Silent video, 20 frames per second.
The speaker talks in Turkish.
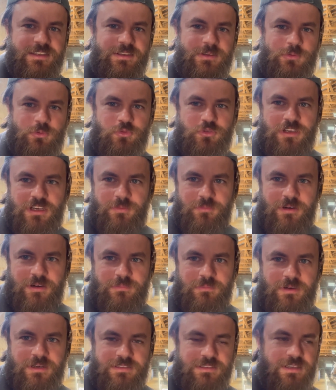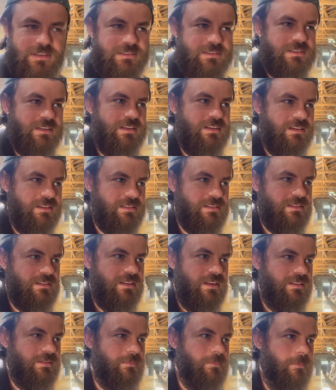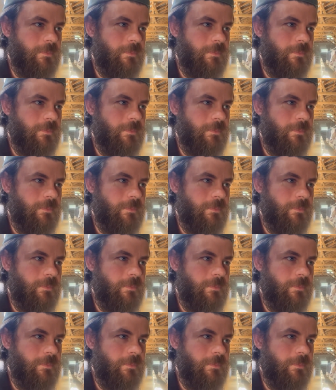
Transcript: Üç ay bakmaktansa en azından